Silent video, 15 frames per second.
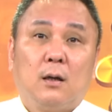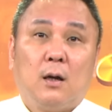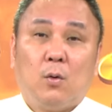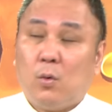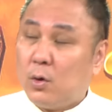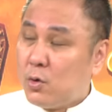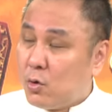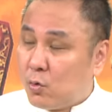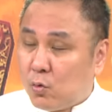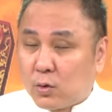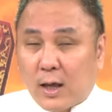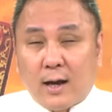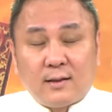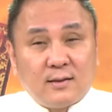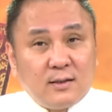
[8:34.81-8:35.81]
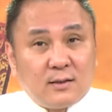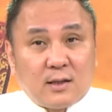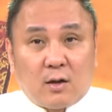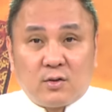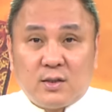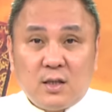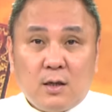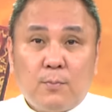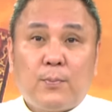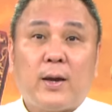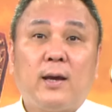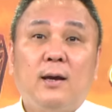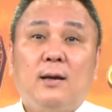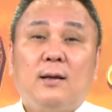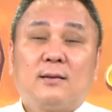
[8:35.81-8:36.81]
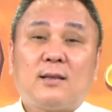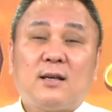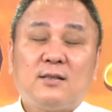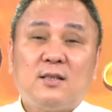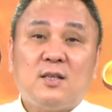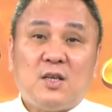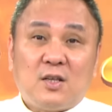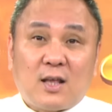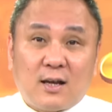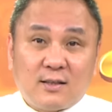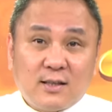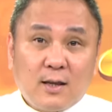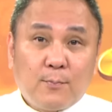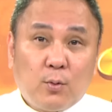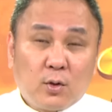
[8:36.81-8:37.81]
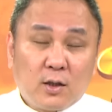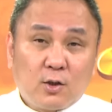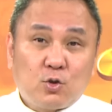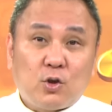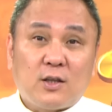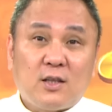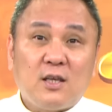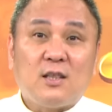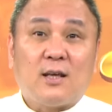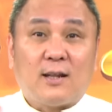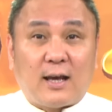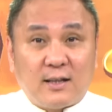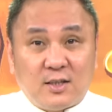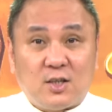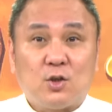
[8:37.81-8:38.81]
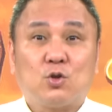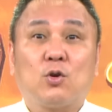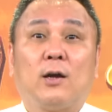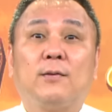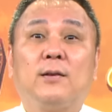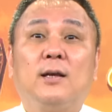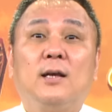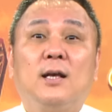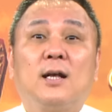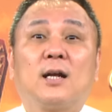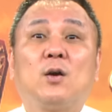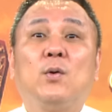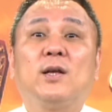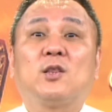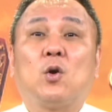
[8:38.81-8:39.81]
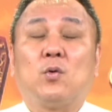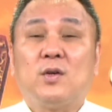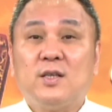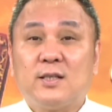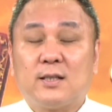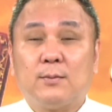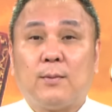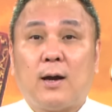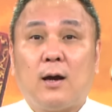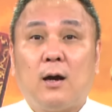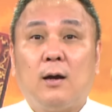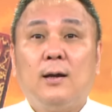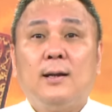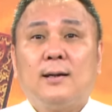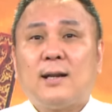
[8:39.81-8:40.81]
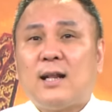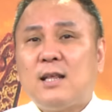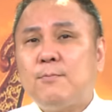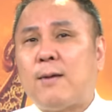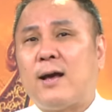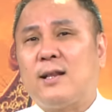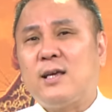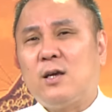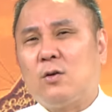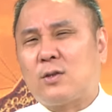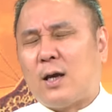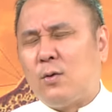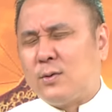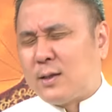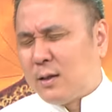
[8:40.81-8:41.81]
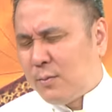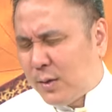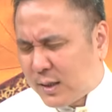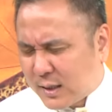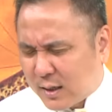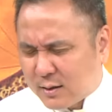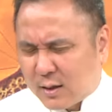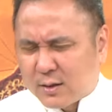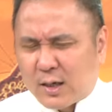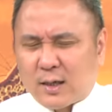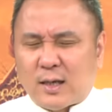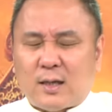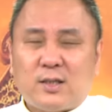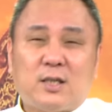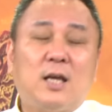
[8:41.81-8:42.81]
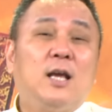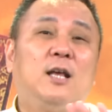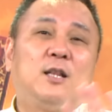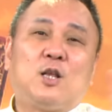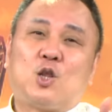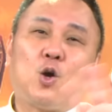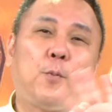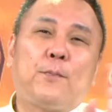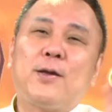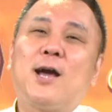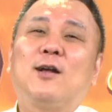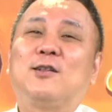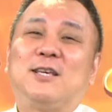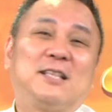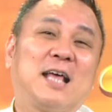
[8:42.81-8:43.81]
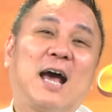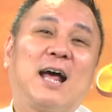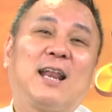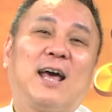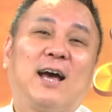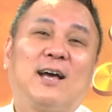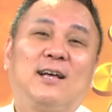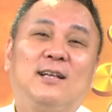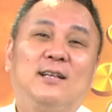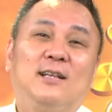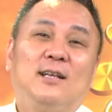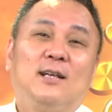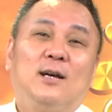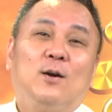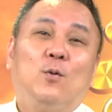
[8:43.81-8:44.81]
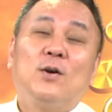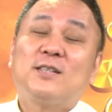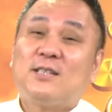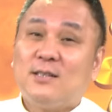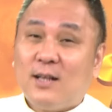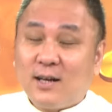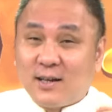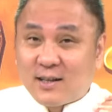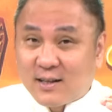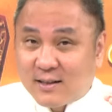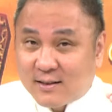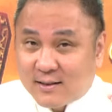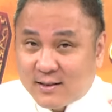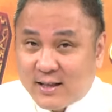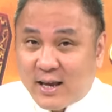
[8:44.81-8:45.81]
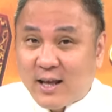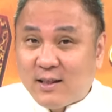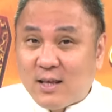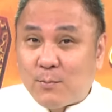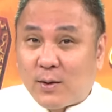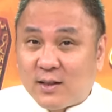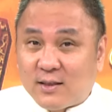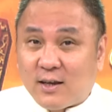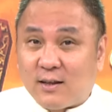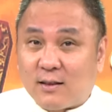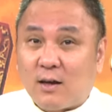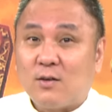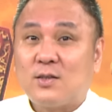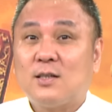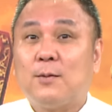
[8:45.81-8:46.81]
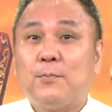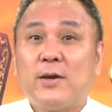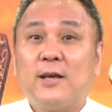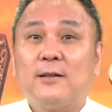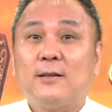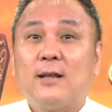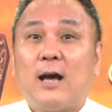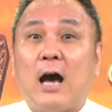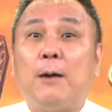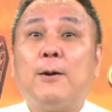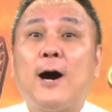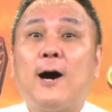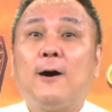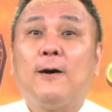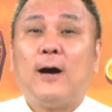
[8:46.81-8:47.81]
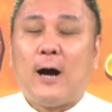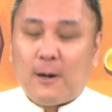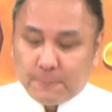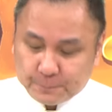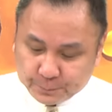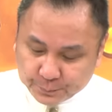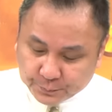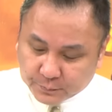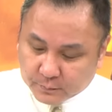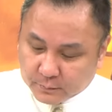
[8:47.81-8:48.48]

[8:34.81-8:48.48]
啊，我预估它至少是一倍，但是以它这一波的最低点来起算，各位懂意思吗？哈，那你买了以后，它会在那边上上下下洗，你都不要理它啦，我只能点你们点到这边，好不好？好，